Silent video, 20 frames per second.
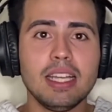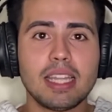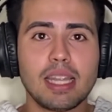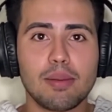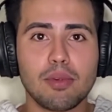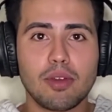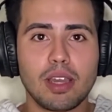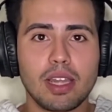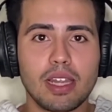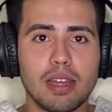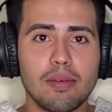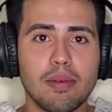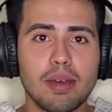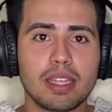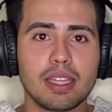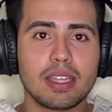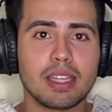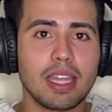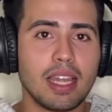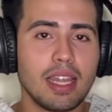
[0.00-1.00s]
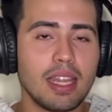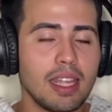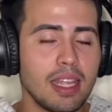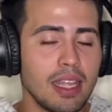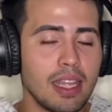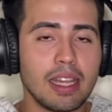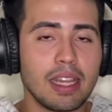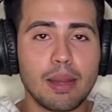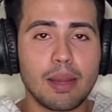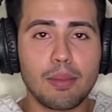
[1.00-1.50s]
tenemos que levantar,
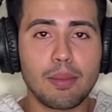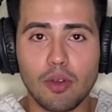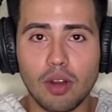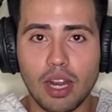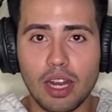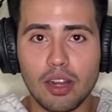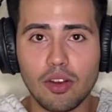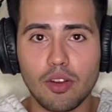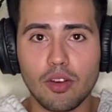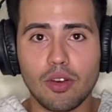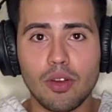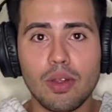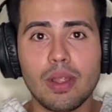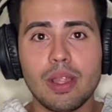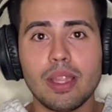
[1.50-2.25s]
eh, enamorarnos